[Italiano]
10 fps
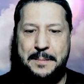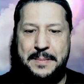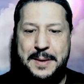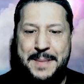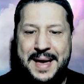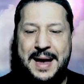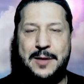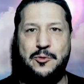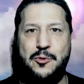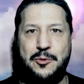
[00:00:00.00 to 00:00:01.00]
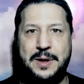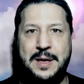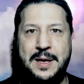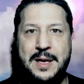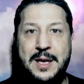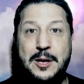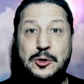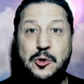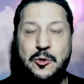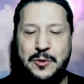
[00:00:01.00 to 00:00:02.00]
i peccatori
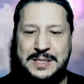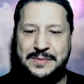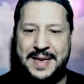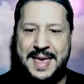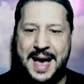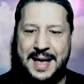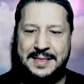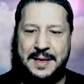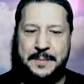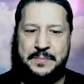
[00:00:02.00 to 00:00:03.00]
sono risvegliati,